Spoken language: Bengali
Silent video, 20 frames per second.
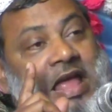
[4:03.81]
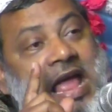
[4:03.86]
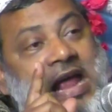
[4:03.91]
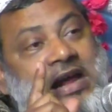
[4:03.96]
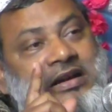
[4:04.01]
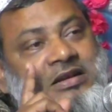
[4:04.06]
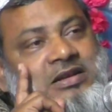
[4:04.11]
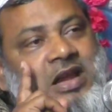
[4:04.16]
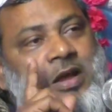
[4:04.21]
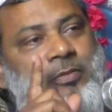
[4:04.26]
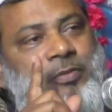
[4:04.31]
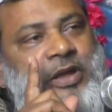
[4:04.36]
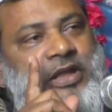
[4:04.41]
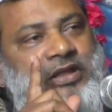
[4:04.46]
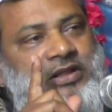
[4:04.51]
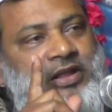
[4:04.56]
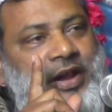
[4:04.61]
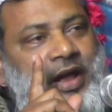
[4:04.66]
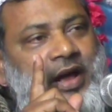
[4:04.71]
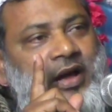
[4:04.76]
একটা
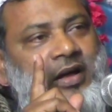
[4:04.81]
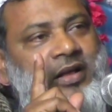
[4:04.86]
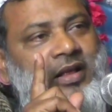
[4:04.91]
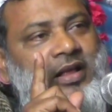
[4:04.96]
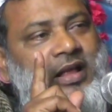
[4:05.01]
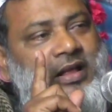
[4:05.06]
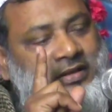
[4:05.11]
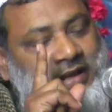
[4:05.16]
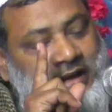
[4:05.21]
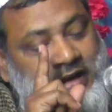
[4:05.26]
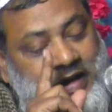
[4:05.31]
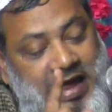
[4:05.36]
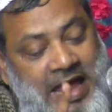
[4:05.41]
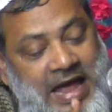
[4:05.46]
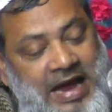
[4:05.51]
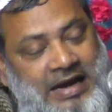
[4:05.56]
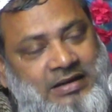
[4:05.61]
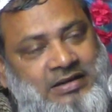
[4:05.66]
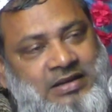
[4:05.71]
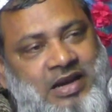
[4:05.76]
ফেতরা তাহলে
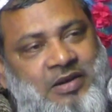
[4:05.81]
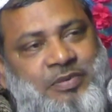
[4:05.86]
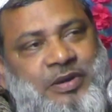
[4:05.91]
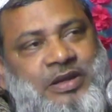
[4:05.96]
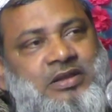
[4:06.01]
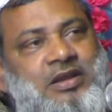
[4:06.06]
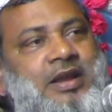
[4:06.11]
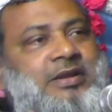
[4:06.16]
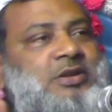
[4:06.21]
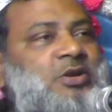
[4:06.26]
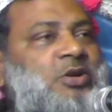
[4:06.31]
একটা ফেতরা